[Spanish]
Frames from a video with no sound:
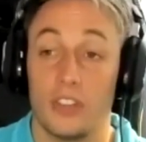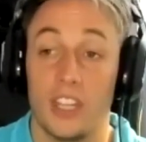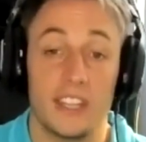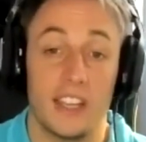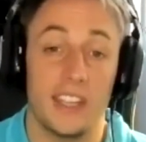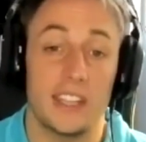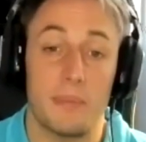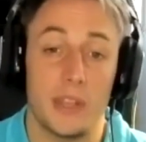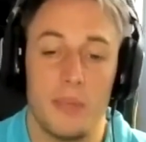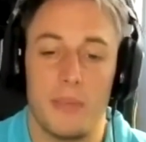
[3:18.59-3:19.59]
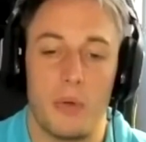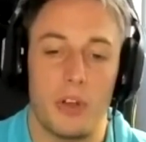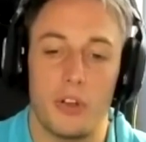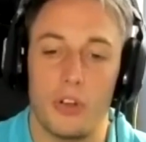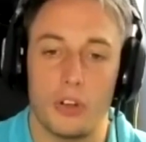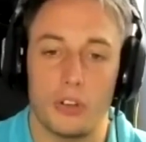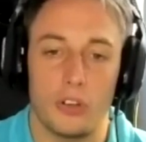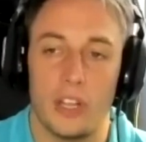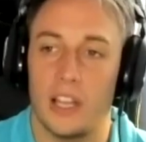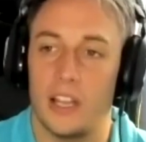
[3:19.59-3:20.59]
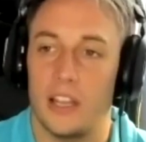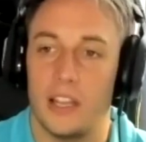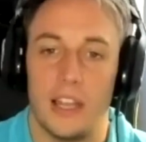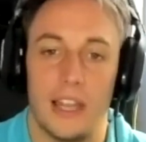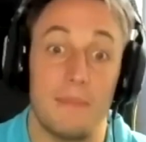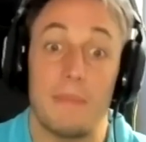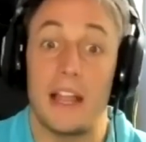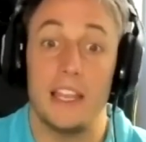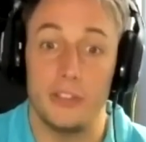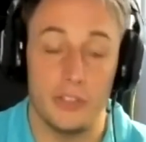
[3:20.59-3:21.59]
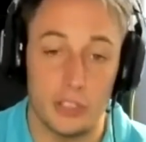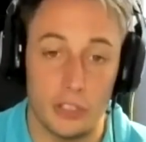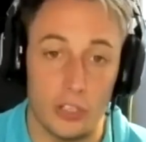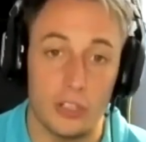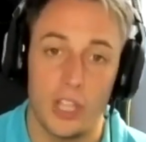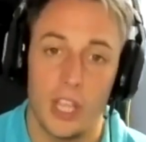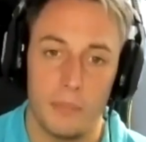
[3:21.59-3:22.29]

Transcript: Y esta, esta pandemia, bueno, nos cortó el, más lindo de todos,